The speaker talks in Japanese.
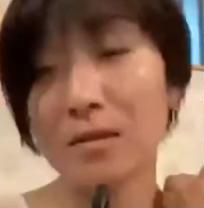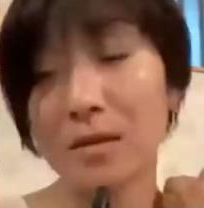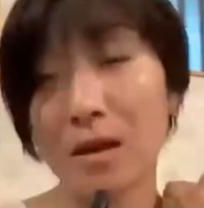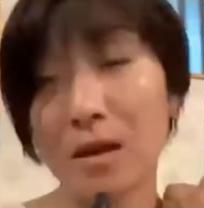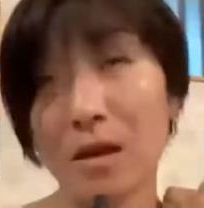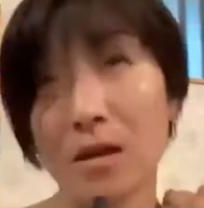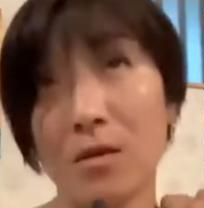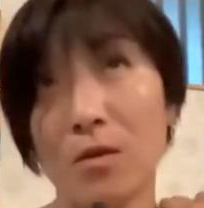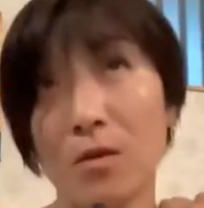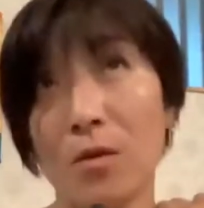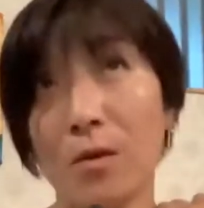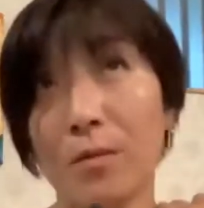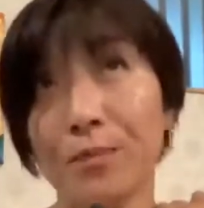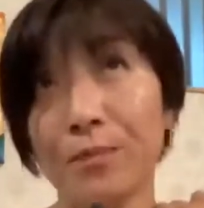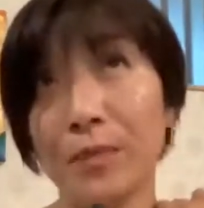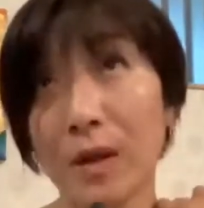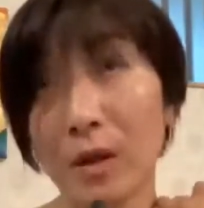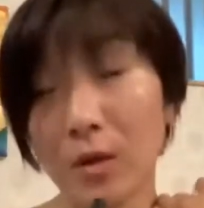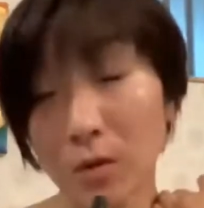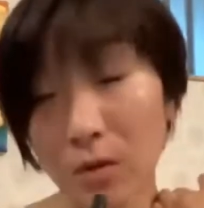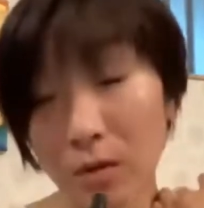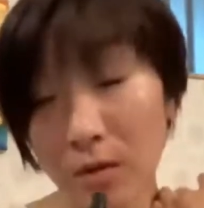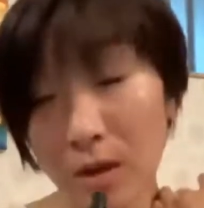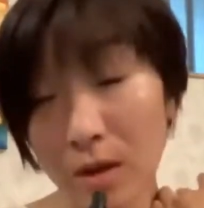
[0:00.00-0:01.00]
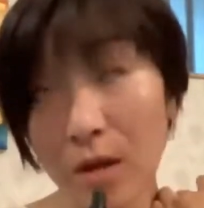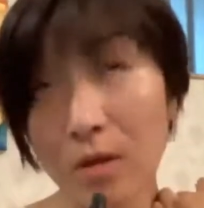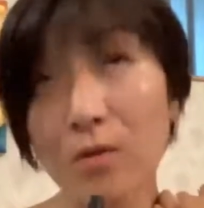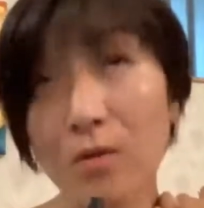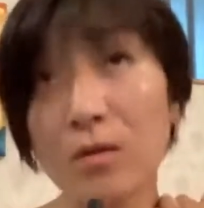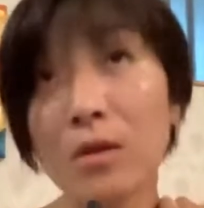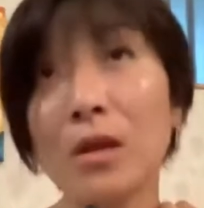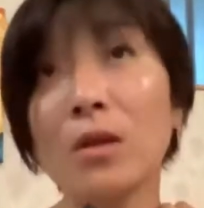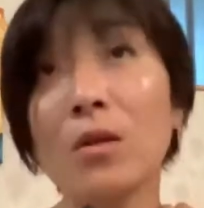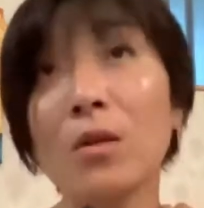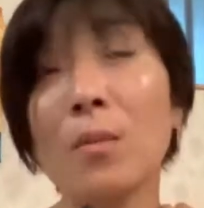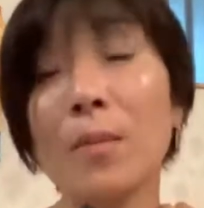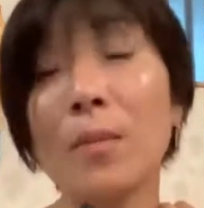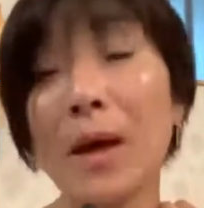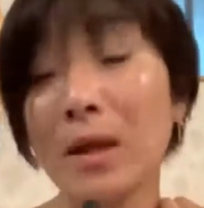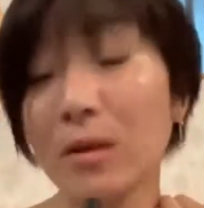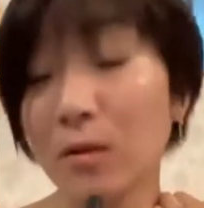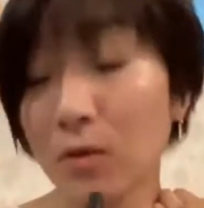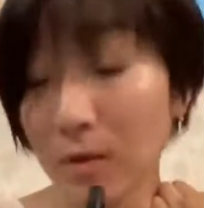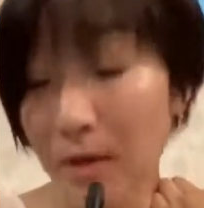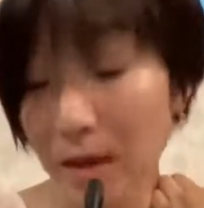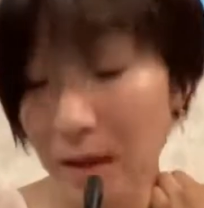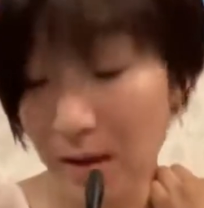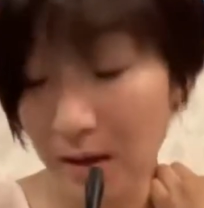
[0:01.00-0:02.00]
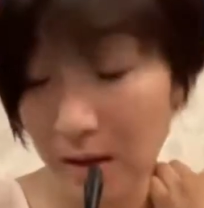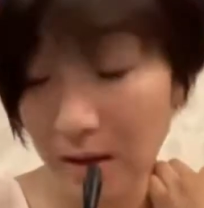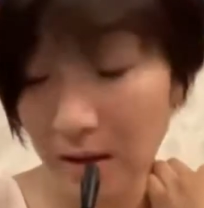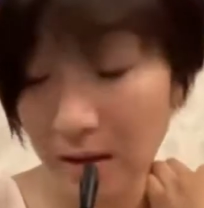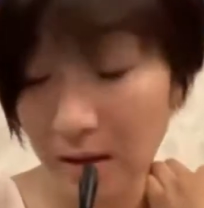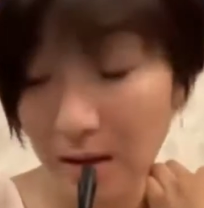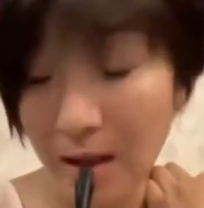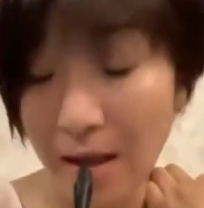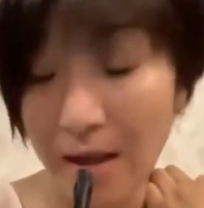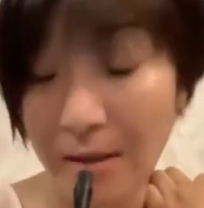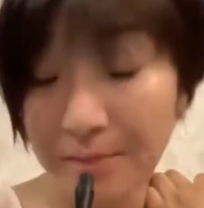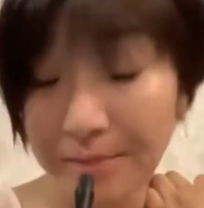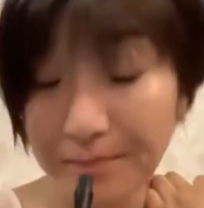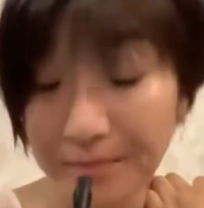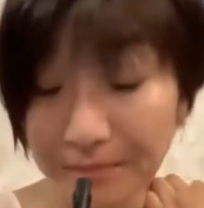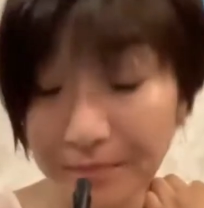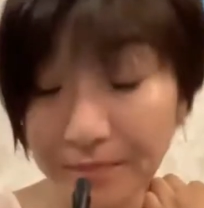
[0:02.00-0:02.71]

祭のいろんな国のパートナーがいて、